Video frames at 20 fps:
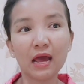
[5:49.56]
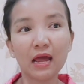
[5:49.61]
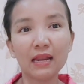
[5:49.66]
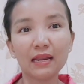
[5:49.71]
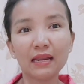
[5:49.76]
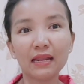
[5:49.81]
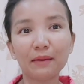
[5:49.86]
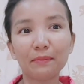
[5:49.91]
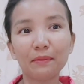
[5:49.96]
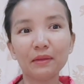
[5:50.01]

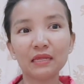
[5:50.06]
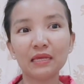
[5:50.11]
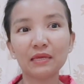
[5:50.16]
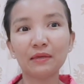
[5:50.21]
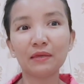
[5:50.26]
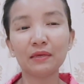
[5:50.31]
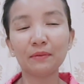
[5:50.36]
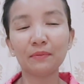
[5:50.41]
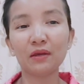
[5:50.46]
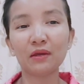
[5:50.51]
และวันนี้
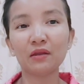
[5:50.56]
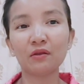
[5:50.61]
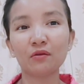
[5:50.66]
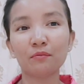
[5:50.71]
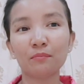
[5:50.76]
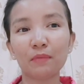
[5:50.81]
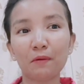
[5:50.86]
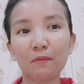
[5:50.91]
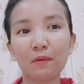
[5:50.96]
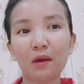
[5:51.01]
เพื่อน
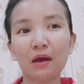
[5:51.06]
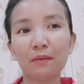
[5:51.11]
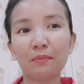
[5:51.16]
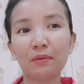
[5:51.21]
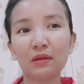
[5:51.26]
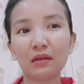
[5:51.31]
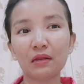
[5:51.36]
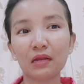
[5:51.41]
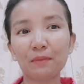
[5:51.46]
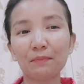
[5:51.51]
แบบว่าเพื่
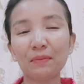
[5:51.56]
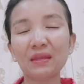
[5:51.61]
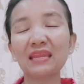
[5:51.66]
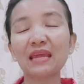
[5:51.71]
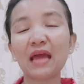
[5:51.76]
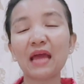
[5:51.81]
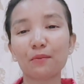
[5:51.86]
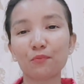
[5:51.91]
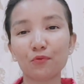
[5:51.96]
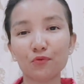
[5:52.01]
อนก็เป็น
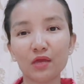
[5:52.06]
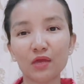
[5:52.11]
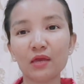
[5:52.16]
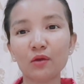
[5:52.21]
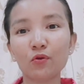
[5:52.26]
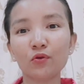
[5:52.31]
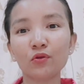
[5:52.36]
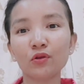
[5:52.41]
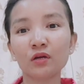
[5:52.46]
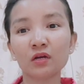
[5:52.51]
ญาติผู้ใหญ่
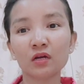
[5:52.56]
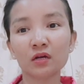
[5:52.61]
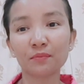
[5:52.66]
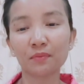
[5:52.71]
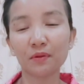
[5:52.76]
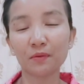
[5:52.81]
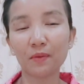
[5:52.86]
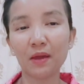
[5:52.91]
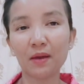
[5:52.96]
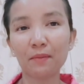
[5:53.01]
คนหนึ่ง
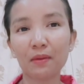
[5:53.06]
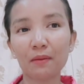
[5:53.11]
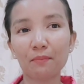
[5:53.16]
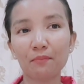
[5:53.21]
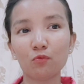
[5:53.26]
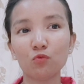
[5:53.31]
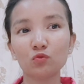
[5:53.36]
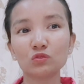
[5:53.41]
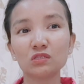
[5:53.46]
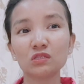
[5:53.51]
เพื่อนว่าแบบ
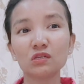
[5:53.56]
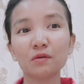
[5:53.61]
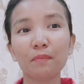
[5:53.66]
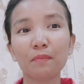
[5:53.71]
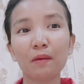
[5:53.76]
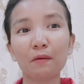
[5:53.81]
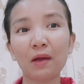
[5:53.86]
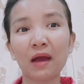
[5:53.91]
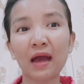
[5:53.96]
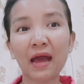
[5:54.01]
คูซื้อแบ
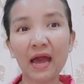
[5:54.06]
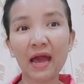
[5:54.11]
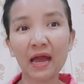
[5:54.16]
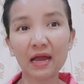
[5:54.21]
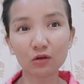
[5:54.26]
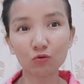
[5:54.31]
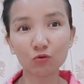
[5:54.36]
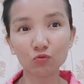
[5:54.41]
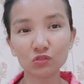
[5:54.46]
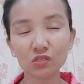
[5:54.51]
บว่าฮัก
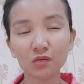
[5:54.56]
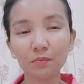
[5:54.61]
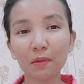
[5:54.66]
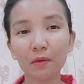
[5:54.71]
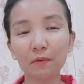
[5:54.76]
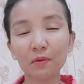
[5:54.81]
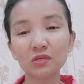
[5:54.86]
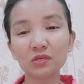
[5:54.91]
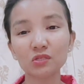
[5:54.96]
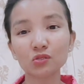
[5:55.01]
คูซื้อแบ
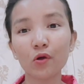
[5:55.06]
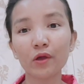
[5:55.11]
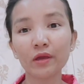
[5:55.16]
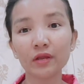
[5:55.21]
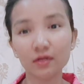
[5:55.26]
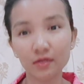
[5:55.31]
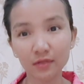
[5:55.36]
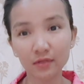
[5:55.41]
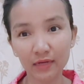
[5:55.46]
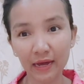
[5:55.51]
บว่าซอย
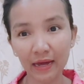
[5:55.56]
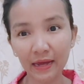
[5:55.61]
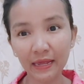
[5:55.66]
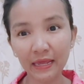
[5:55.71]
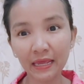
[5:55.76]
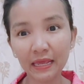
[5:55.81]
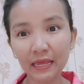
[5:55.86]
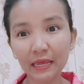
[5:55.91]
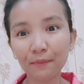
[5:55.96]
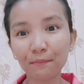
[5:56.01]
เรือ
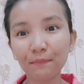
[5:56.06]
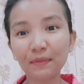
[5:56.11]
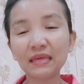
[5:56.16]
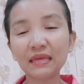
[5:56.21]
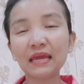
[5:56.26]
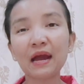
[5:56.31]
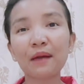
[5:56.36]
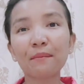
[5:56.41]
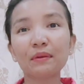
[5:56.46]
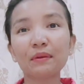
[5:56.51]
มี
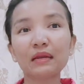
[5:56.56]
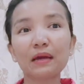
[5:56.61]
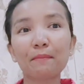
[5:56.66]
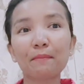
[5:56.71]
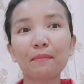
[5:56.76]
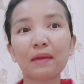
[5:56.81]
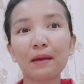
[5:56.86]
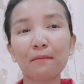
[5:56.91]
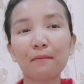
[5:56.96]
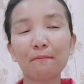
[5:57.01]
ยังเพื่อนกับแบ
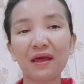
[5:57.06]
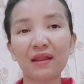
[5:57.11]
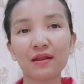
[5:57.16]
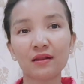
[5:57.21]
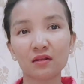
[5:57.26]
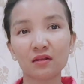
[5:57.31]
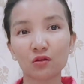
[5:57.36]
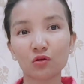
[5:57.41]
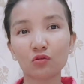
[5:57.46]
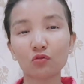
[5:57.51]
งปัน
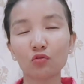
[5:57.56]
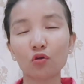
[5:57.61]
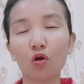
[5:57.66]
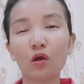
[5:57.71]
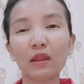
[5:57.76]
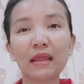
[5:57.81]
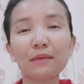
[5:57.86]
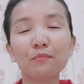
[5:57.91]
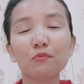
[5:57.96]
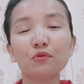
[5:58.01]
อัน
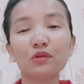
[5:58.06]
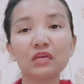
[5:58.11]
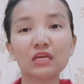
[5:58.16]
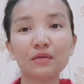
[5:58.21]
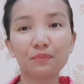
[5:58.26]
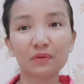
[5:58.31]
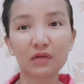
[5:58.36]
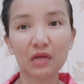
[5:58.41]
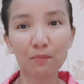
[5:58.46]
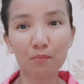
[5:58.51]
ได้บอดี
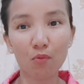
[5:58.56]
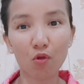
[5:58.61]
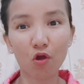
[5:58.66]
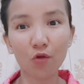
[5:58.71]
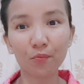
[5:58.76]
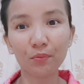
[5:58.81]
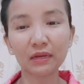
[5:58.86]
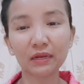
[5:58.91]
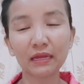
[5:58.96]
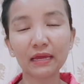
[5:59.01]
เพื่อนกับบอก
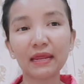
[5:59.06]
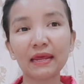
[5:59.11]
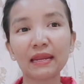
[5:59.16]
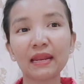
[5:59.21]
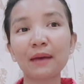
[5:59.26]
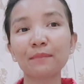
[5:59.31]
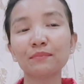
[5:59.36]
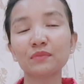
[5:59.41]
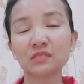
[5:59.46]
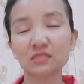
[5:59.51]
เพื่อนก็แนะ
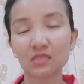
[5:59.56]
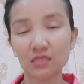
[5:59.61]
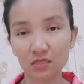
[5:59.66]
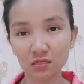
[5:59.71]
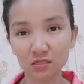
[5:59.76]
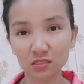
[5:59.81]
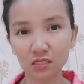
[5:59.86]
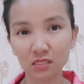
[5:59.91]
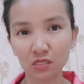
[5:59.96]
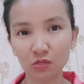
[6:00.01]
นำจังสันจั
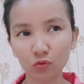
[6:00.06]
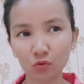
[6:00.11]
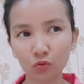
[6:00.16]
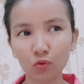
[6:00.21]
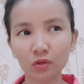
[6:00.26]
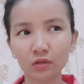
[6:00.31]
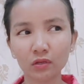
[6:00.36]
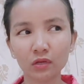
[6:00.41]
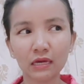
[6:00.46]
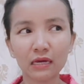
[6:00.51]
งสีนะทุกค
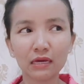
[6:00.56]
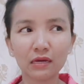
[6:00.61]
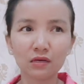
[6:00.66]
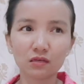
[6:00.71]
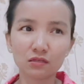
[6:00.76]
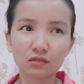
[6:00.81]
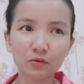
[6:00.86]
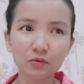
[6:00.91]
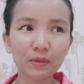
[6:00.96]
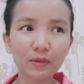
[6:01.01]
น
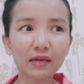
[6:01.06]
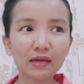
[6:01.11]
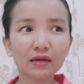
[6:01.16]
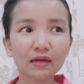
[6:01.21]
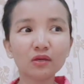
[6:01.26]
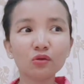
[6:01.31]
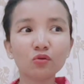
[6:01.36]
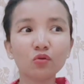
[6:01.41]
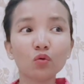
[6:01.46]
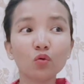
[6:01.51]
สะแพรก็
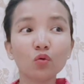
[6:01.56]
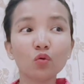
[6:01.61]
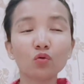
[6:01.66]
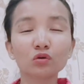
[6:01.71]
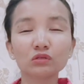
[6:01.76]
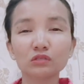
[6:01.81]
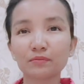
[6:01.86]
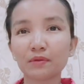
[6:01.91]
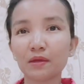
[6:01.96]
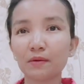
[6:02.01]
เลยง
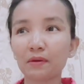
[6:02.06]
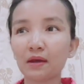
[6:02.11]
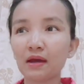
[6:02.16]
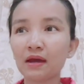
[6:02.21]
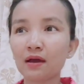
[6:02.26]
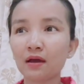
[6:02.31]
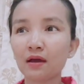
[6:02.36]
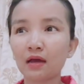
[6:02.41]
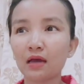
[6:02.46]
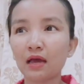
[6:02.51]
งๆสะแพรว่า
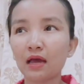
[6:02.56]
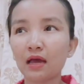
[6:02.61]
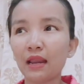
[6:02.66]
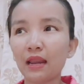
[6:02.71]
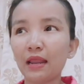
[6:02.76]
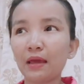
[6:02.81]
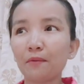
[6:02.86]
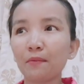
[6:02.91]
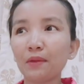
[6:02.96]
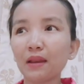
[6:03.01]
อ่ะ
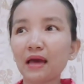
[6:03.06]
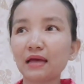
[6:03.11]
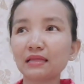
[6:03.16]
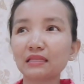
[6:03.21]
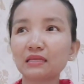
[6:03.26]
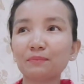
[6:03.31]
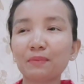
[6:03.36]
และเวลาที่ไป